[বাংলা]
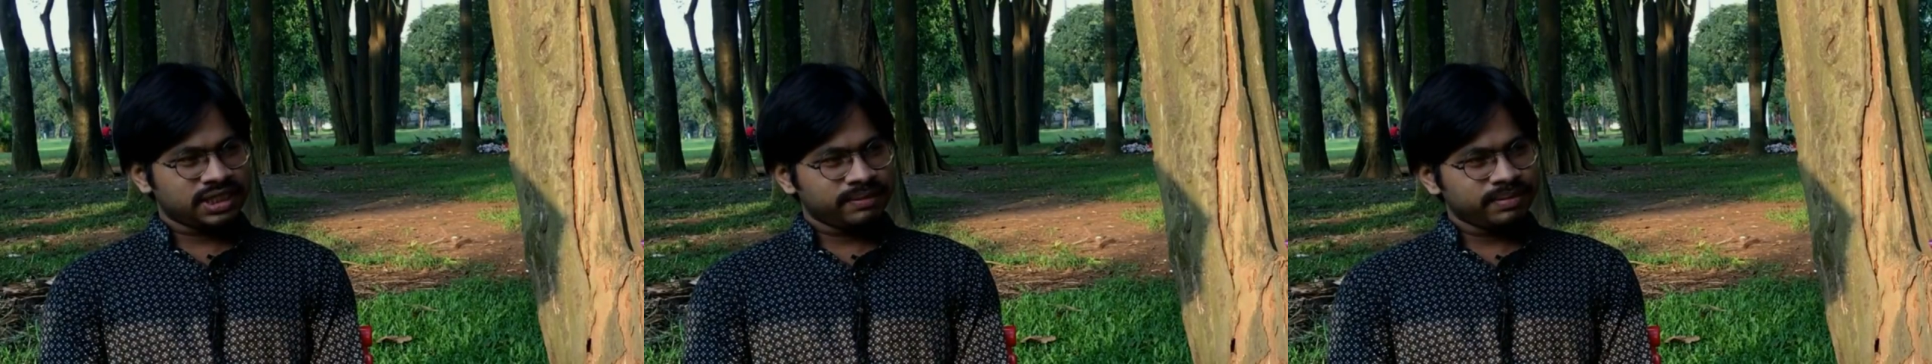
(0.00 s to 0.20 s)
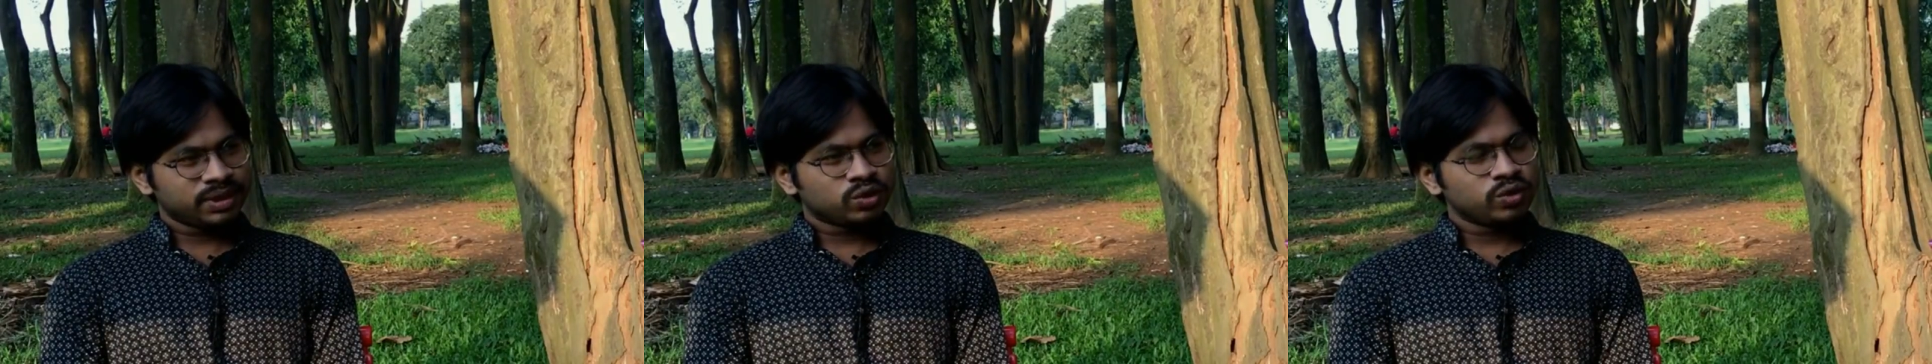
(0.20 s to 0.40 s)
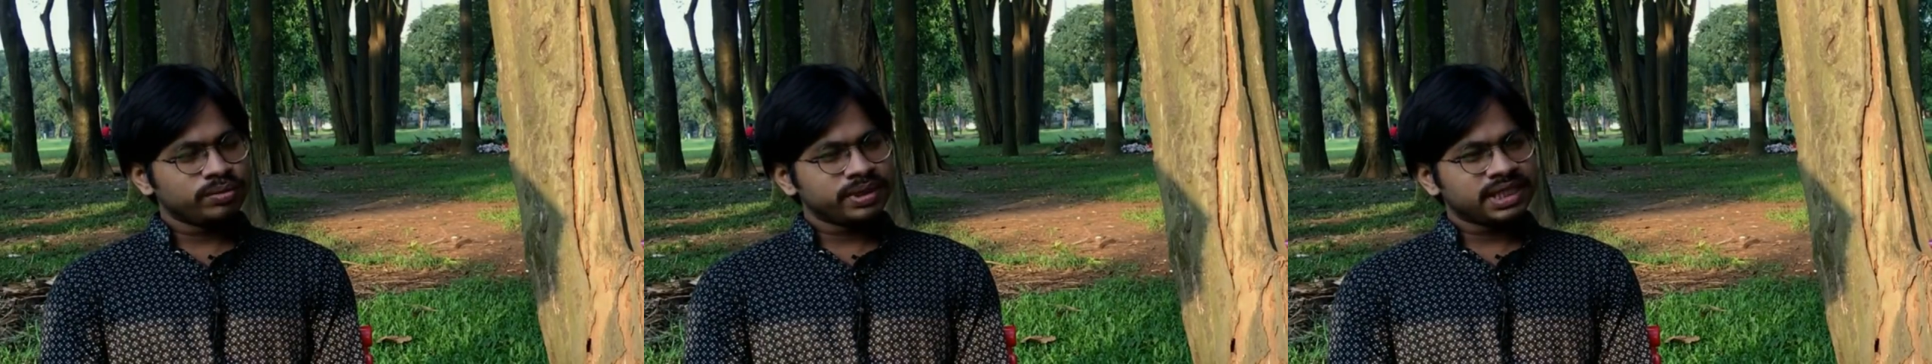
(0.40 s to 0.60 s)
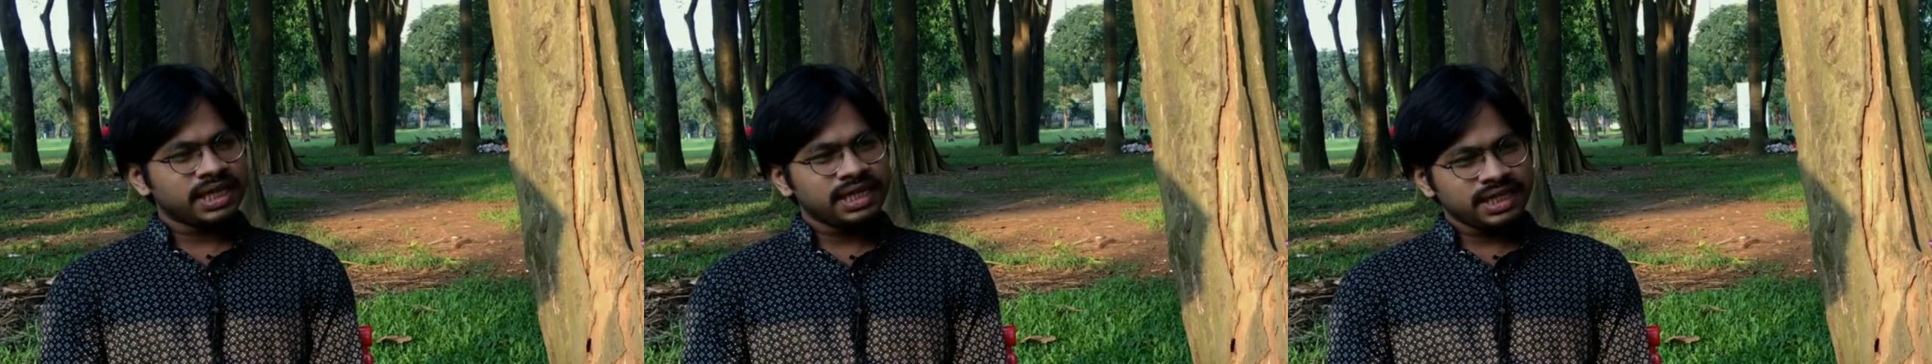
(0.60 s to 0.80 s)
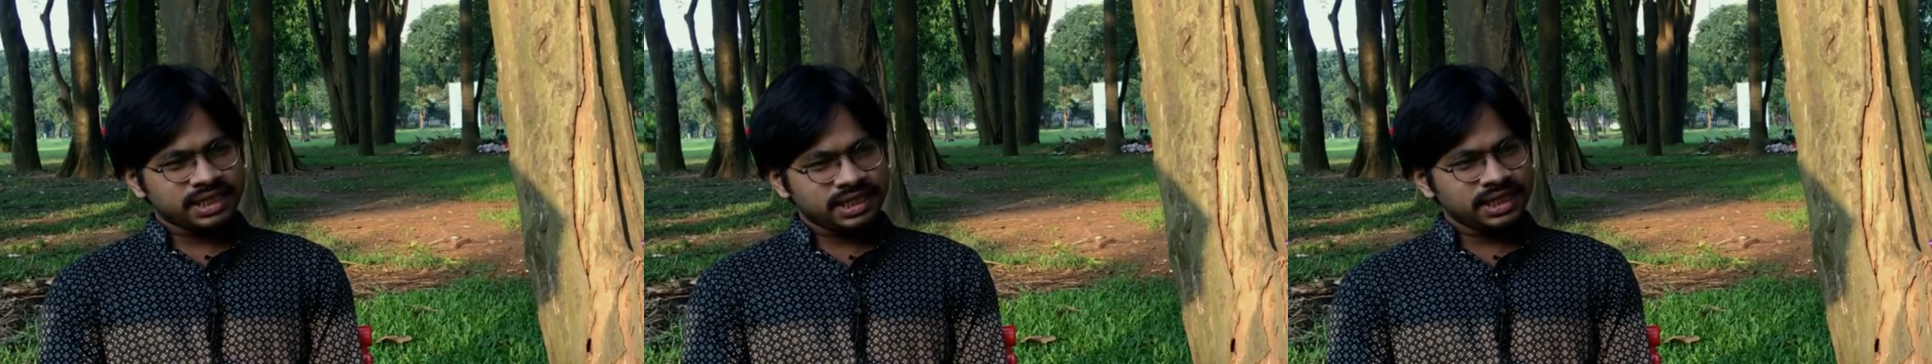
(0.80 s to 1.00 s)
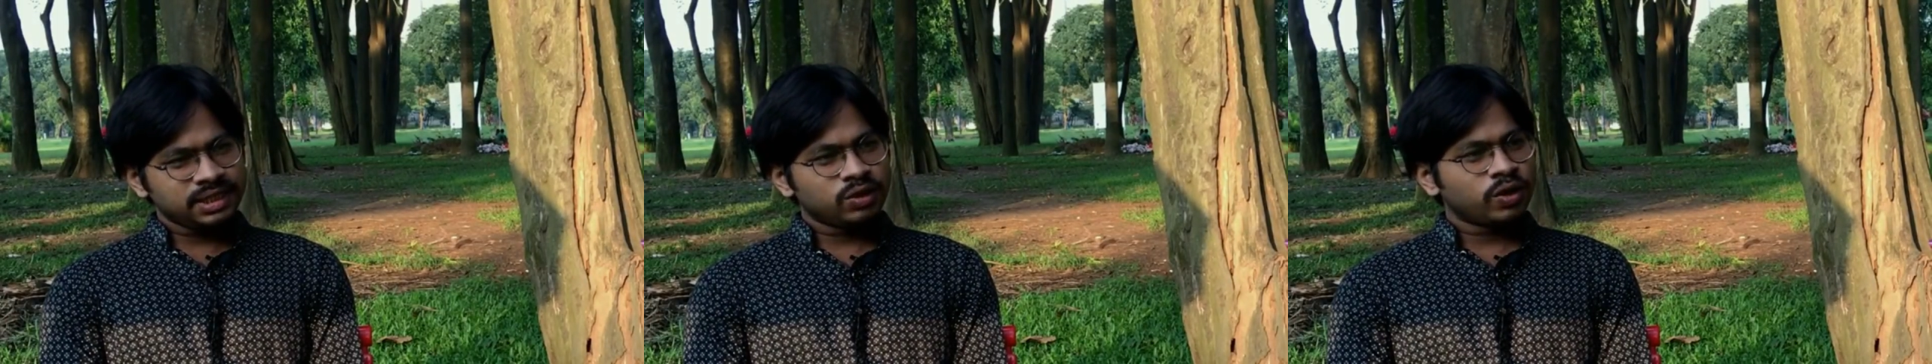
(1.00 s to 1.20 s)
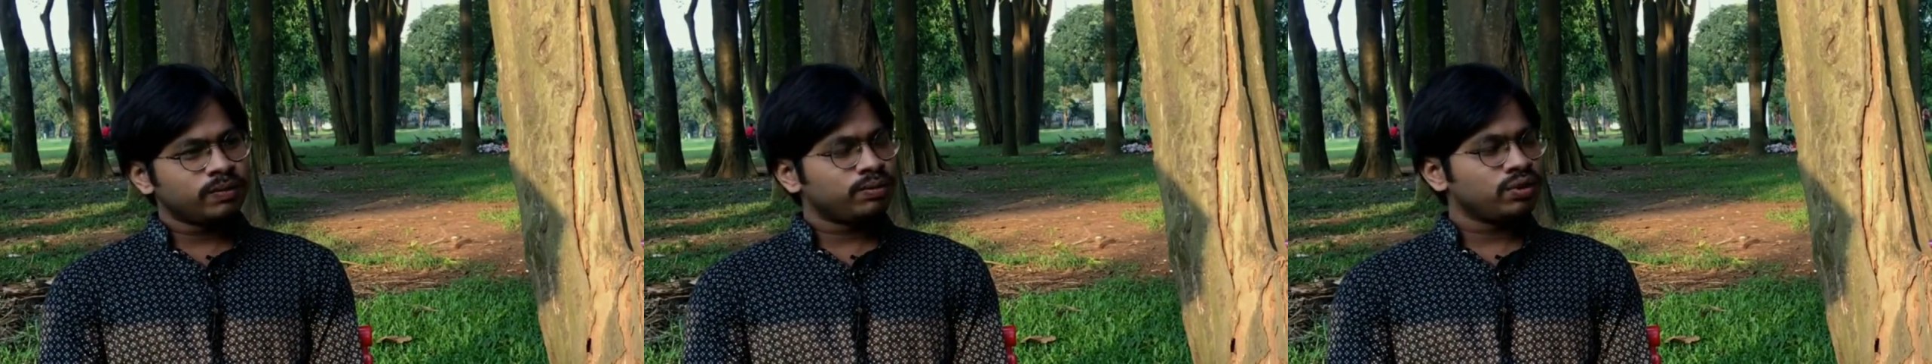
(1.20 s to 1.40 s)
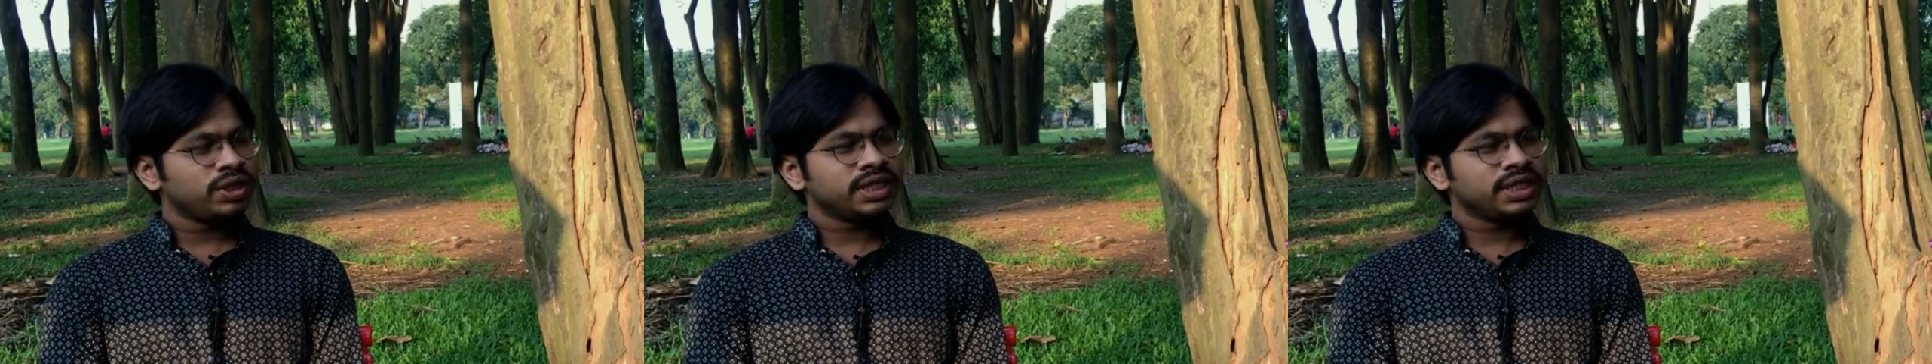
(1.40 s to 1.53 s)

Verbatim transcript: আমি কবিতা লিখি গল্প